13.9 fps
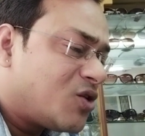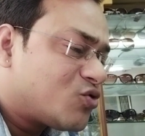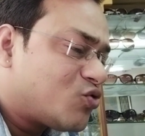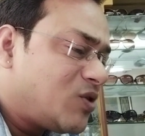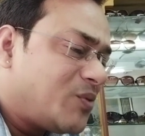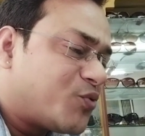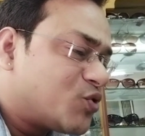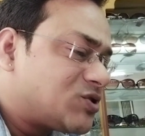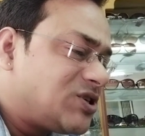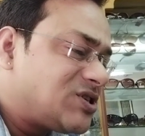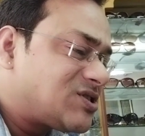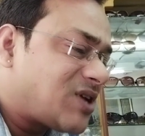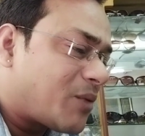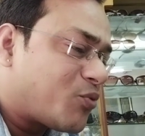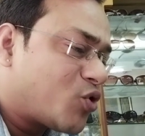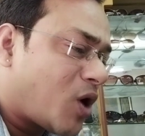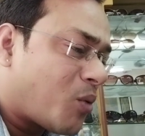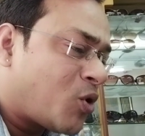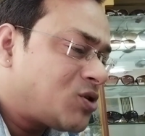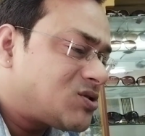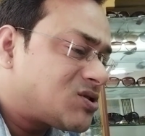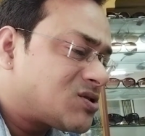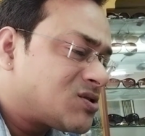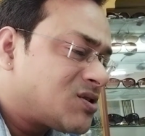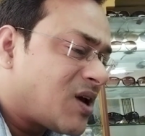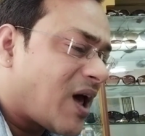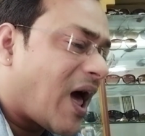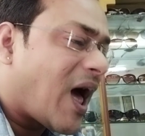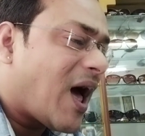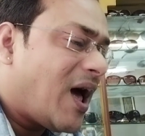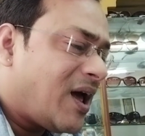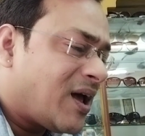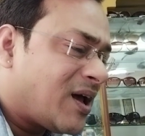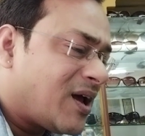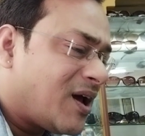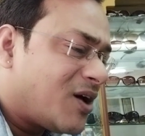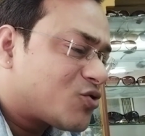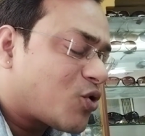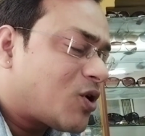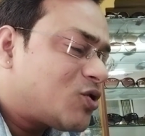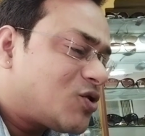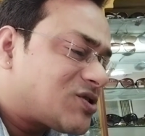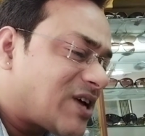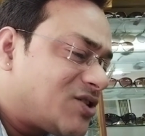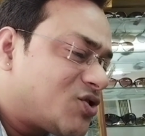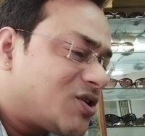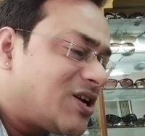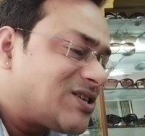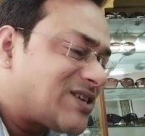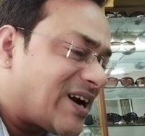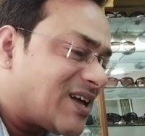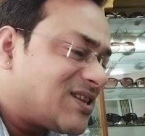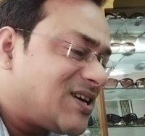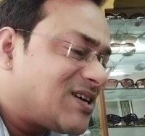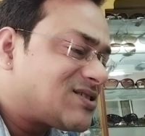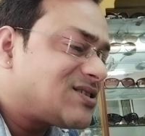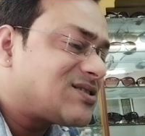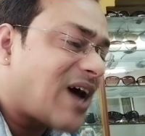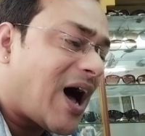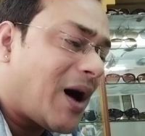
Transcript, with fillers: তুই বুঝিস না বুনমোস হ্যাঁ তোকে তো সেই জন্য ছেড়ে দিয়েছি যা